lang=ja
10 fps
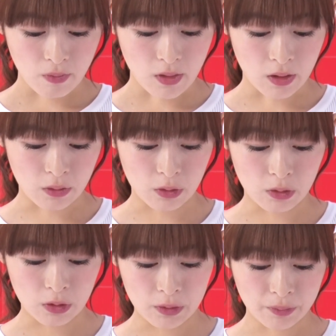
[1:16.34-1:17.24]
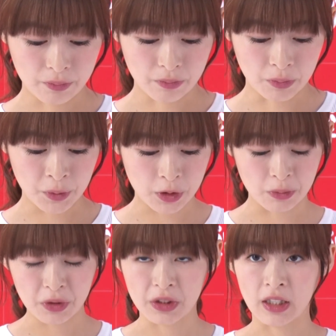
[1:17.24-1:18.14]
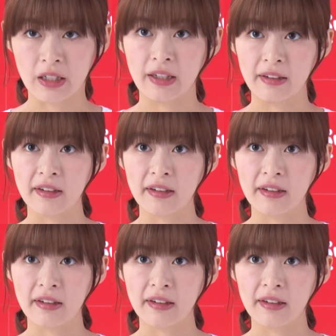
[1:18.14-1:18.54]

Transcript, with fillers: あのもちもち加減